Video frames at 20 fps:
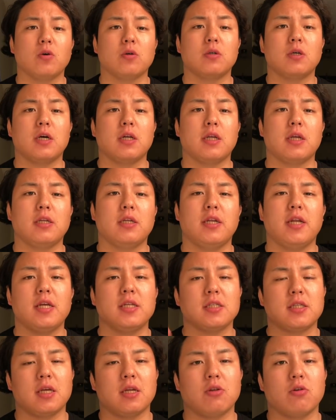僕がね、2
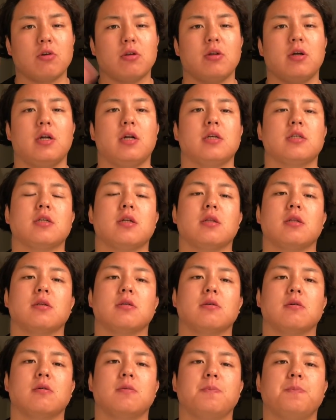年生の時の話なんで
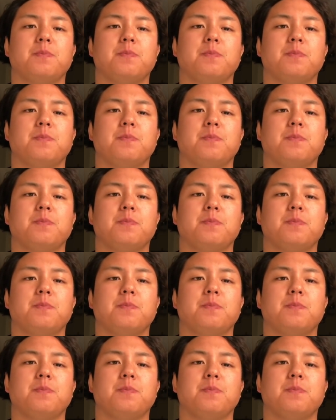すよ。